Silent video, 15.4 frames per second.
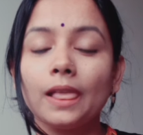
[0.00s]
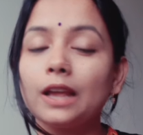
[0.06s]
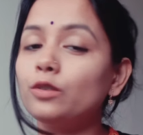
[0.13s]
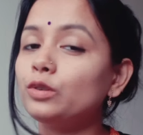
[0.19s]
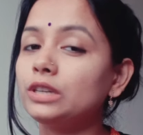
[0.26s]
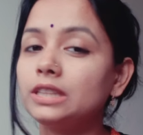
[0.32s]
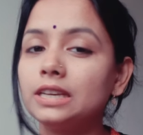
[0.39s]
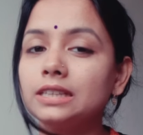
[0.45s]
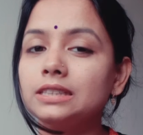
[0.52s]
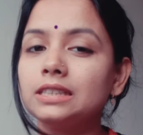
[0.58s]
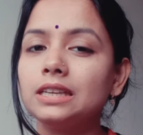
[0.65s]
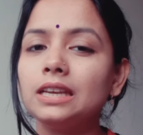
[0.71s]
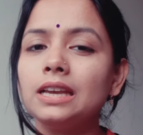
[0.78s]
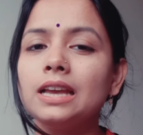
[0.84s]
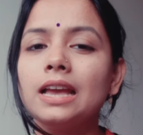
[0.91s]
রুগী
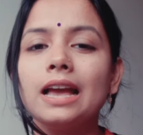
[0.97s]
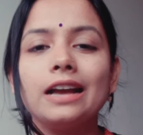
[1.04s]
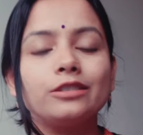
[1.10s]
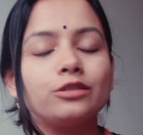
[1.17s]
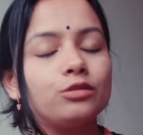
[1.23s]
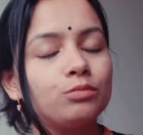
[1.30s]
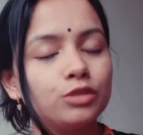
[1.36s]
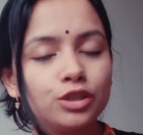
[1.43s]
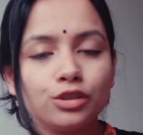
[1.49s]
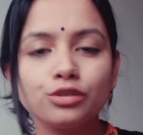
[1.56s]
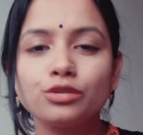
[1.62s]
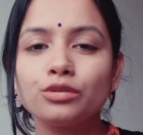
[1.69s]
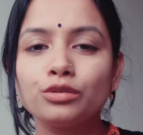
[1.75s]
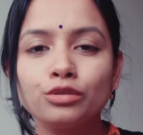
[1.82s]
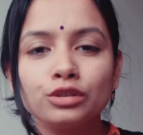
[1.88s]
দেখছি একজন
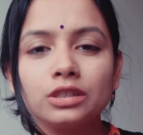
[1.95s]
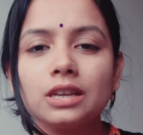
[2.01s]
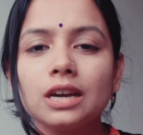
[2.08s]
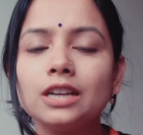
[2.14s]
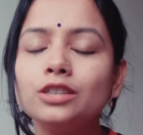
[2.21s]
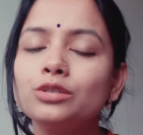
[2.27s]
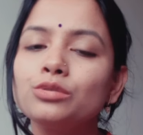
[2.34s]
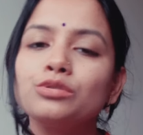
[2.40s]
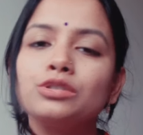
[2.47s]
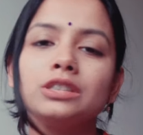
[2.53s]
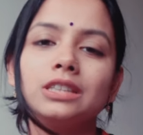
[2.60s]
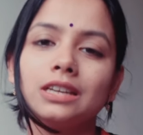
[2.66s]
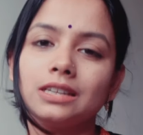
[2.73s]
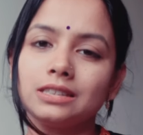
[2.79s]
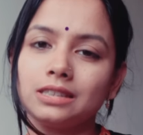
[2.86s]
বিশেষজ্ঞ স্যার
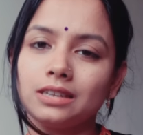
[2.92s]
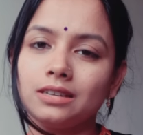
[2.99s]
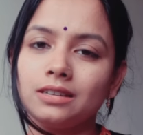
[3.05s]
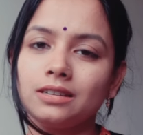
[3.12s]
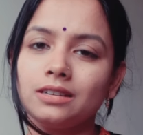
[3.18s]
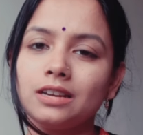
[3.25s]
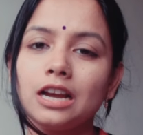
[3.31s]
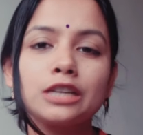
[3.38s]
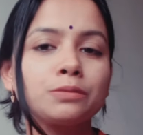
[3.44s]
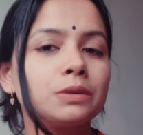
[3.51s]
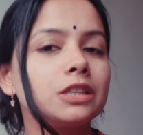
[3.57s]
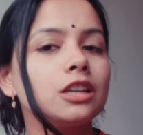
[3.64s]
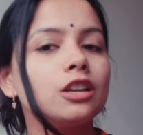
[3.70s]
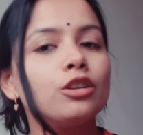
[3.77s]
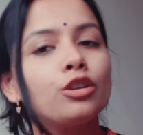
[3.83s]
ছুটিতে আছেন
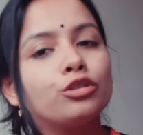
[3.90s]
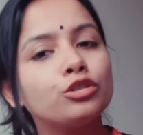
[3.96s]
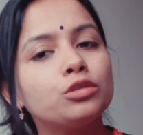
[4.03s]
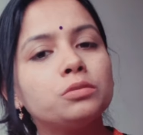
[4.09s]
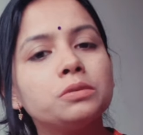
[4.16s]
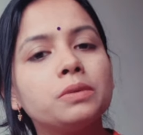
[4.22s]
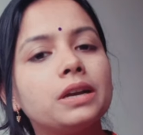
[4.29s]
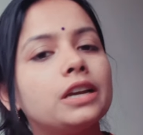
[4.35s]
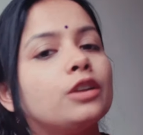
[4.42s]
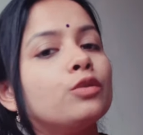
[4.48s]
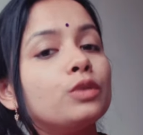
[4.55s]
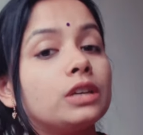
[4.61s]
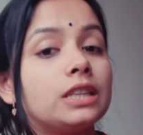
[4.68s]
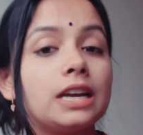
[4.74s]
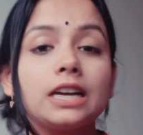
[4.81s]
হাসপাতালের অন্তর্বিভাগে
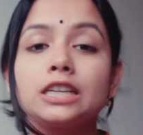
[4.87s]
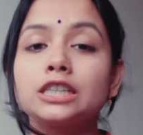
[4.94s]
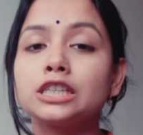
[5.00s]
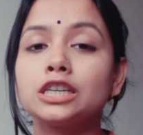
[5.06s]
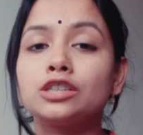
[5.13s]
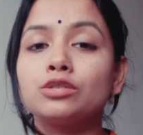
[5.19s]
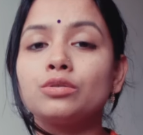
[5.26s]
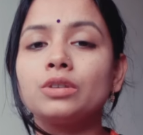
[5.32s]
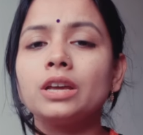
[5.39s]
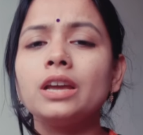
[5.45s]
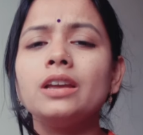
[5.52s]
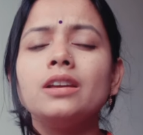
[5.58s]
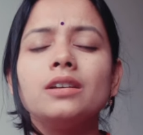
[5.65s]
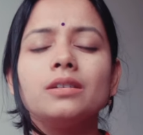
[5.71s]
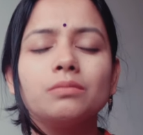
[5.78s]
রুগী দেখা শেষ করে
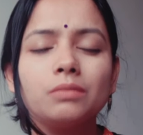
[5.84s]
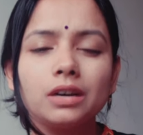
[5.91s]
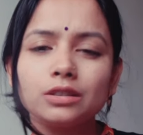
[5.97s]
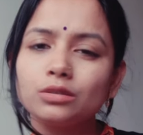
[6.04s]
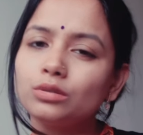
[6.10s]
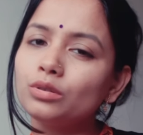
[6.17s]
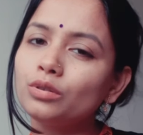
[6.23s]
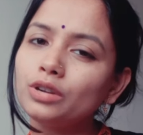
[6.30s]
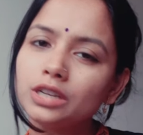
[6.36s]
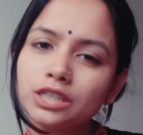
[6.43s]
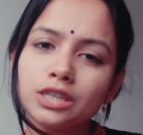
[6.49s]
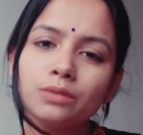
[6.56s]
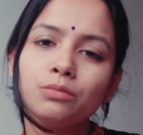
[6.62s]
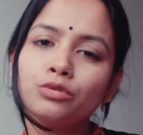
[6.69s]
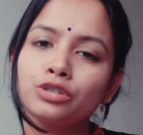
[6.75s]
মাত্র
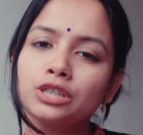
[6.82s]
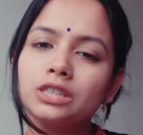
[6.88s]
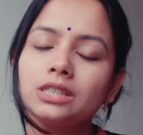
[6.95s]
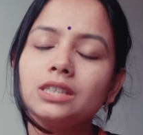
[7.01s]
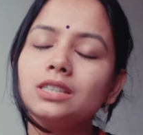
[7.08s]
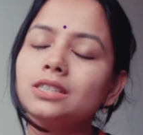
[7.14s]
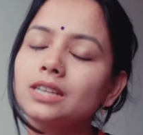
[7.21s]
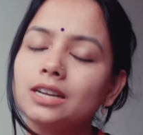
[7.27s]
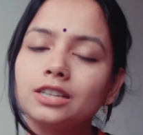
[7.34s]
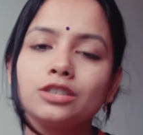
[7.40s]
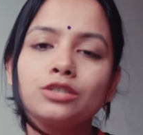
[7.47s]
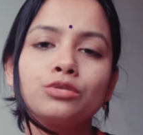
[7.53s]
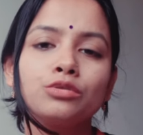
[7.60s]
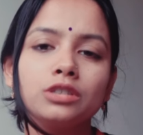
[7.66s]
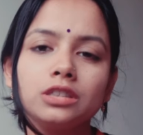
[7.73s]
এসে বসেছি সারা
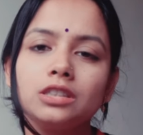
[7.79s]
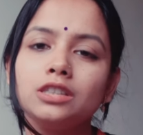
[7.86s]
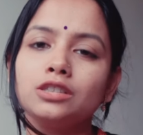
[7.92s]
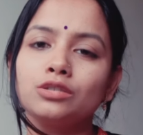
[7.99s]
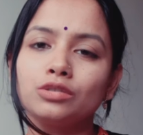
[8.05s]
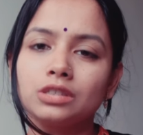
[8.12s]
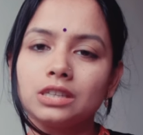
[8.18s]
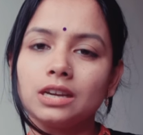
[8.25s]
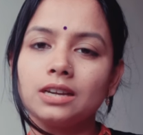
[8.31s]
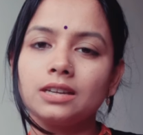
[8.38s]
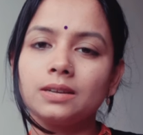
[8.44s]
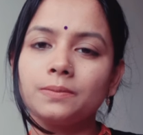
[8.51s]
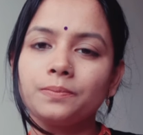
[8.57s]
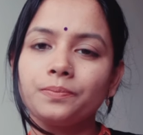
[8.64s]
সুনির্দিষ্ট চেয়ারে